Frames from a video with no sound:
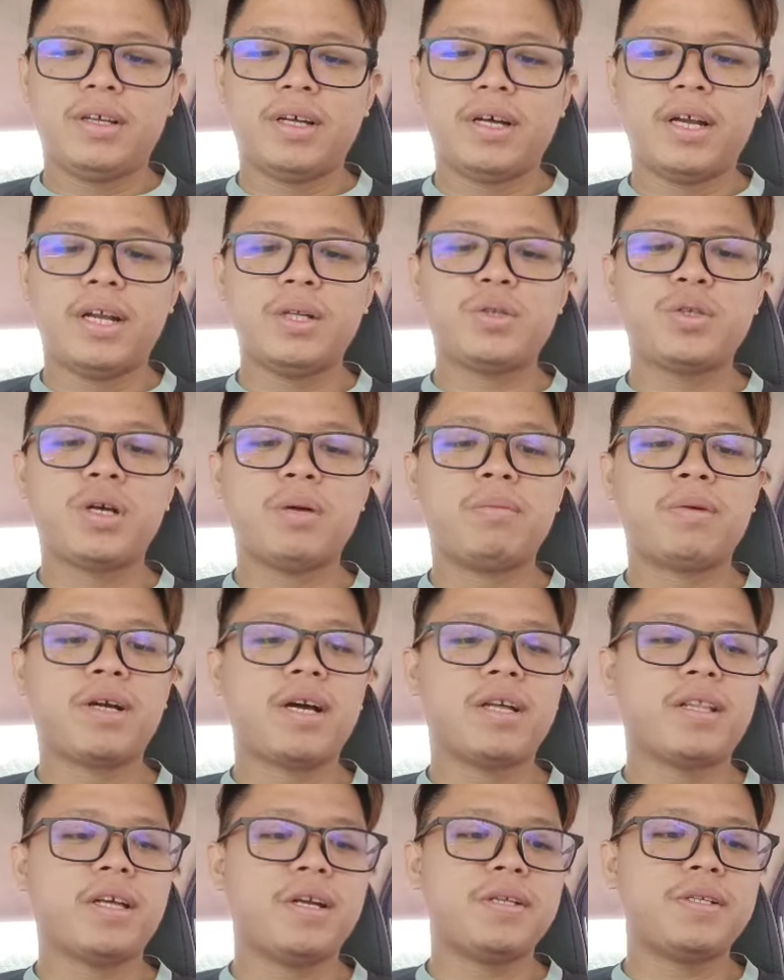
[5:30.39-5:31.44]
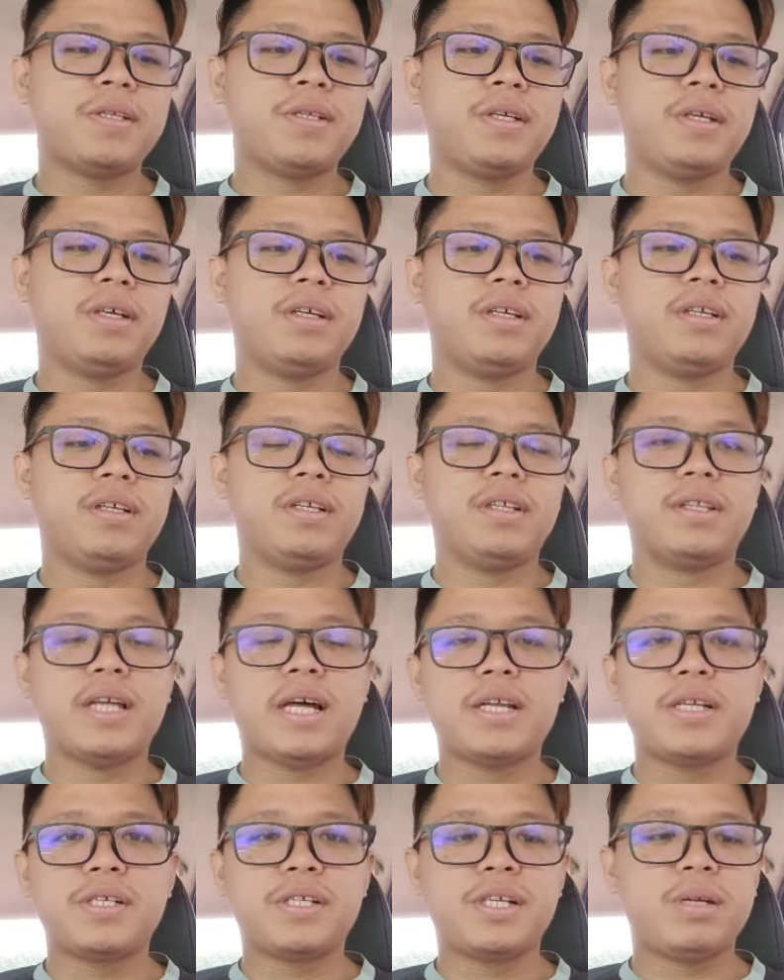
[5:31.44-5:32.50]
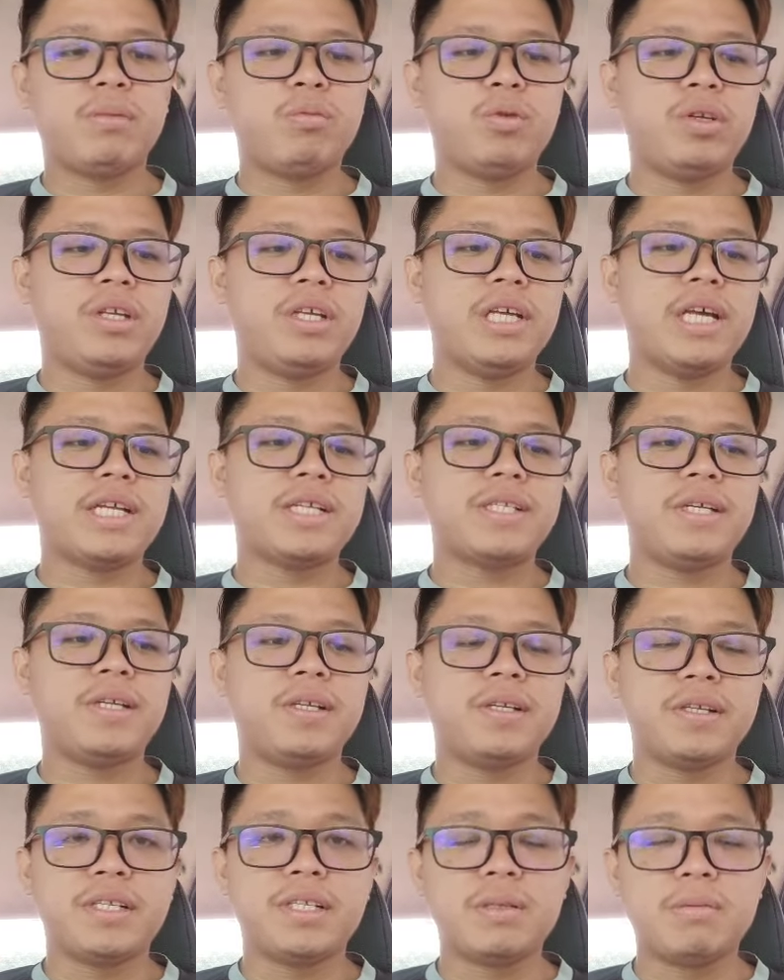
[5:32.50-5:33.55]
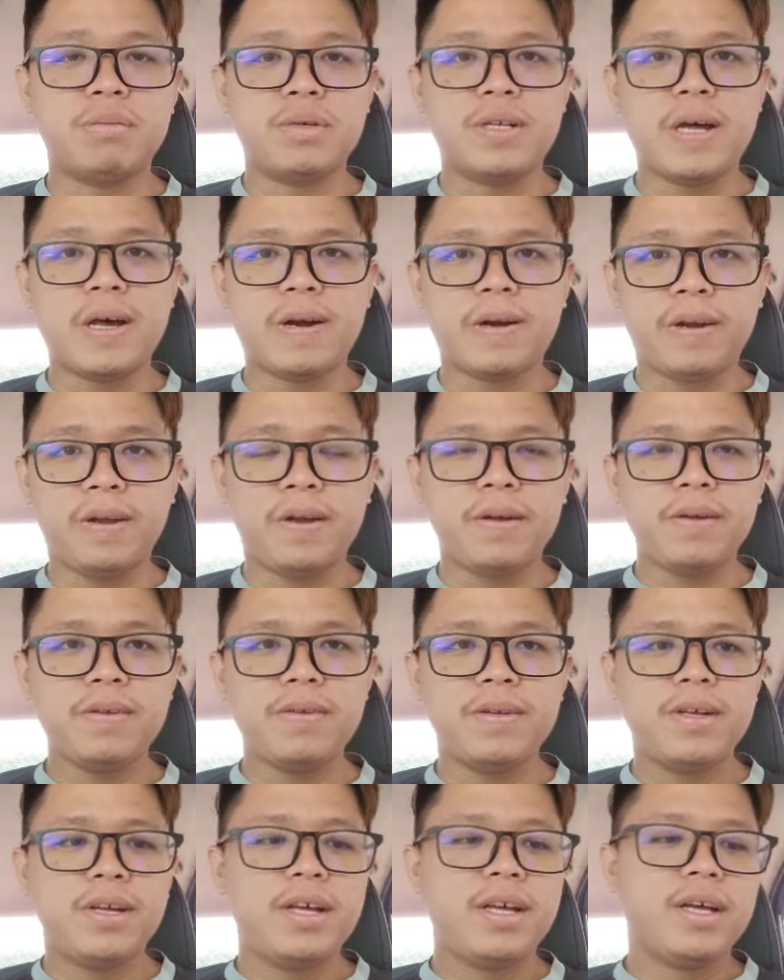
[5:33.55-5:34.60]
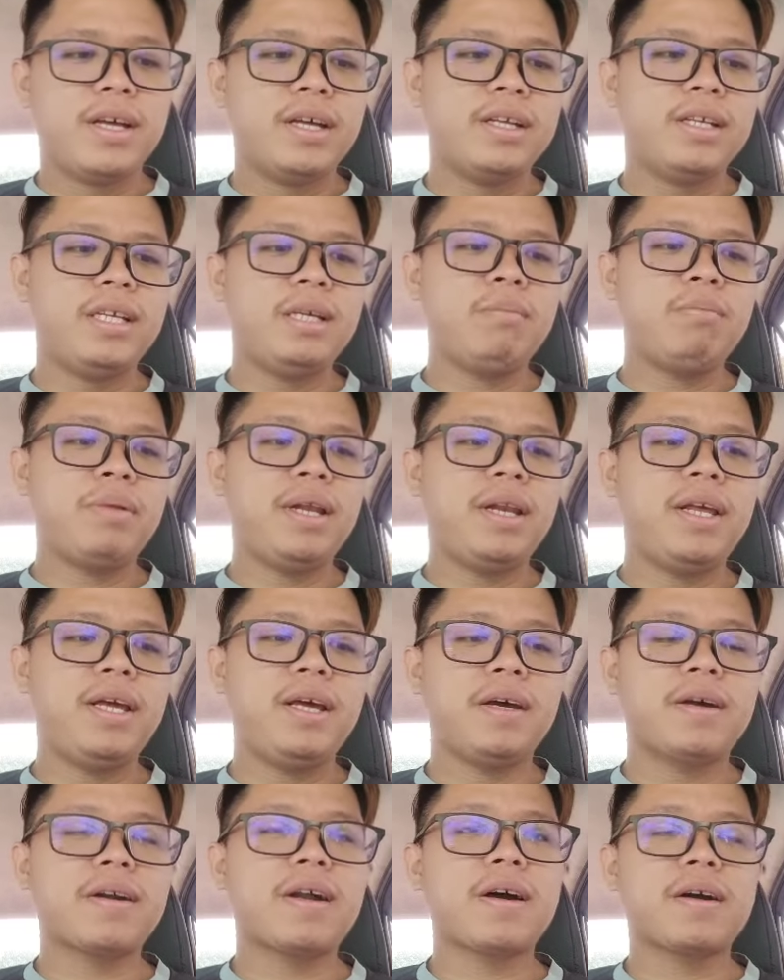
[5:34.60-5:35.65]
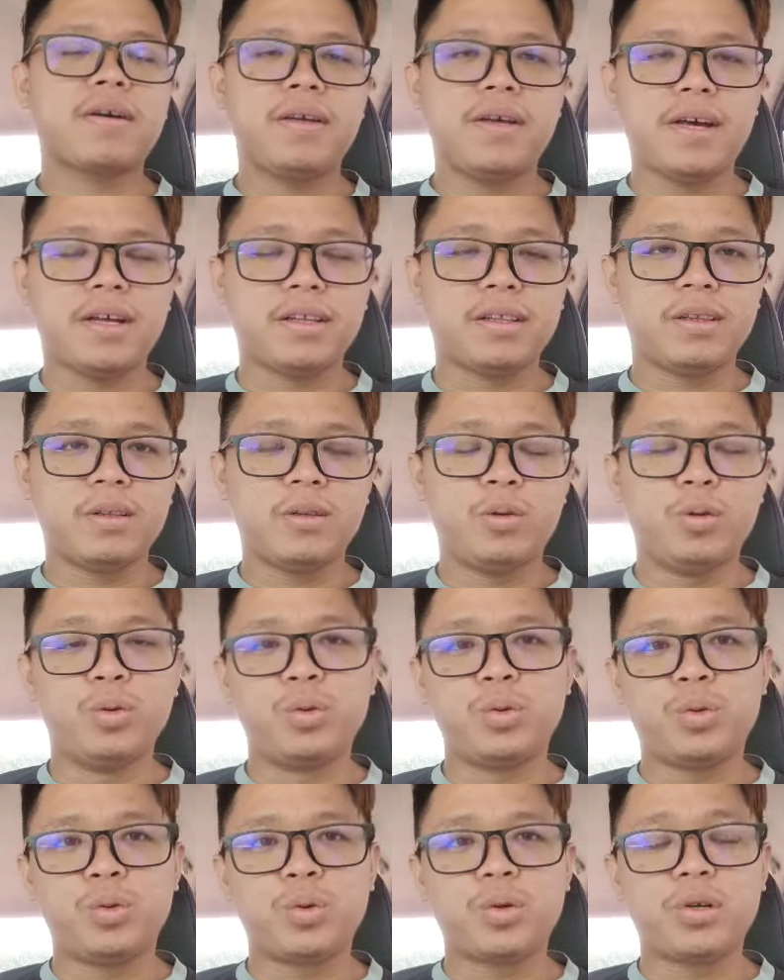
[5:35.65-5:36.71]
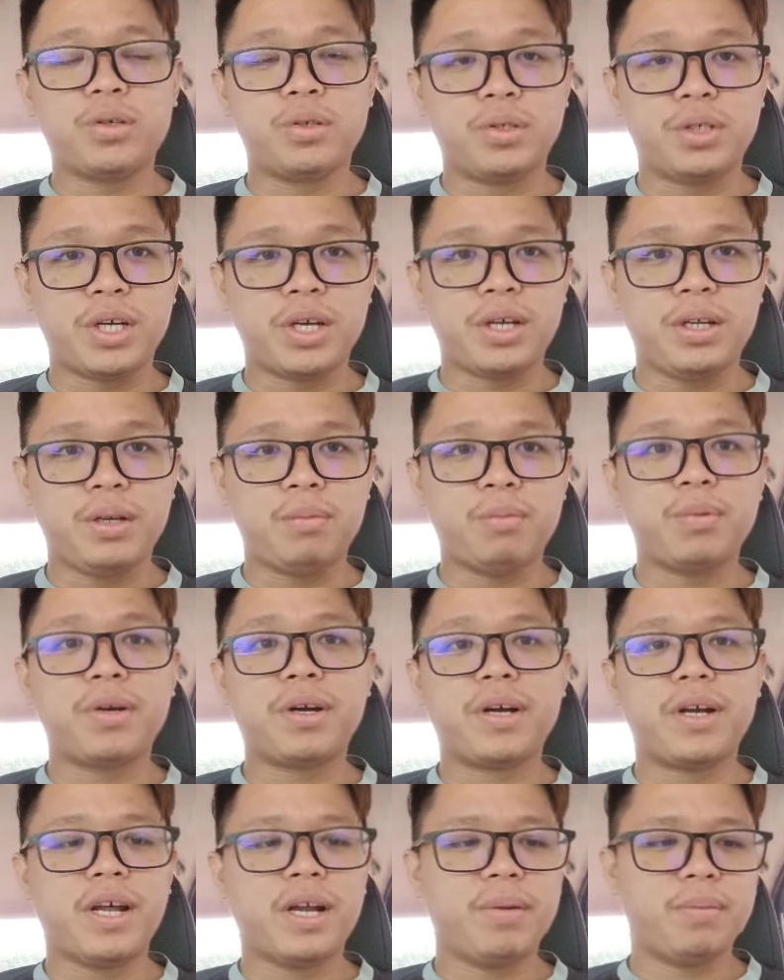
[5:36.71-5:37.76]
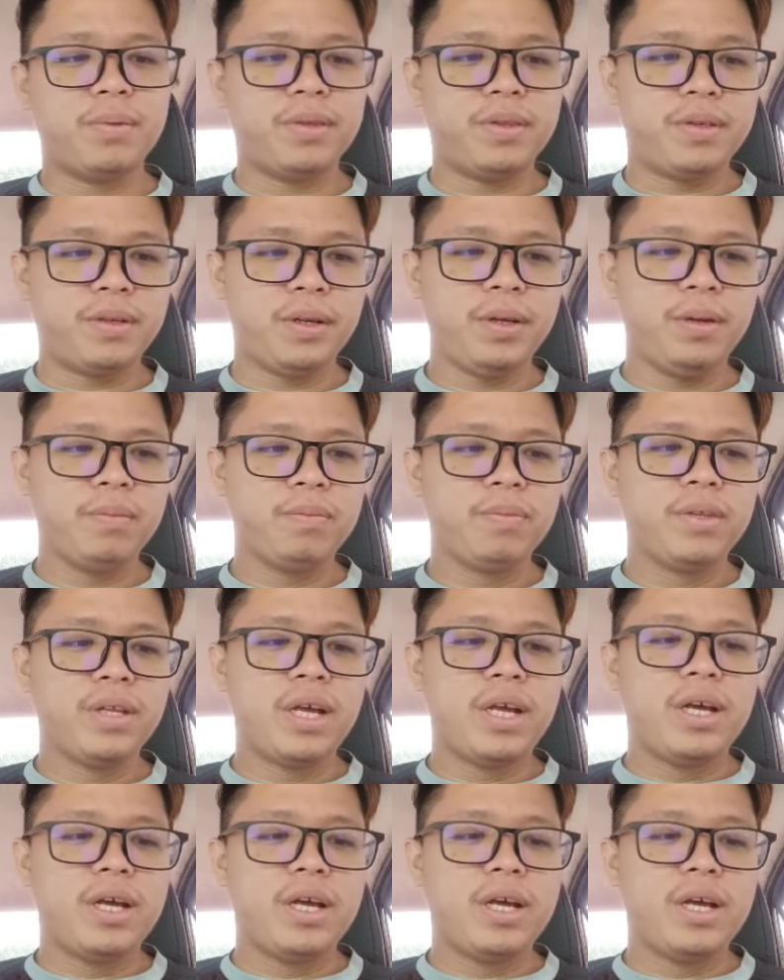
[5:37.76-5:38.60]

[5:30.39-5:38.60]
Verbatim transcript: Ada juga berkata di sini, Tan Sri Muhyiddin Yassin sebenarnya dipilih rakyat untuk jadi Perdana Menteri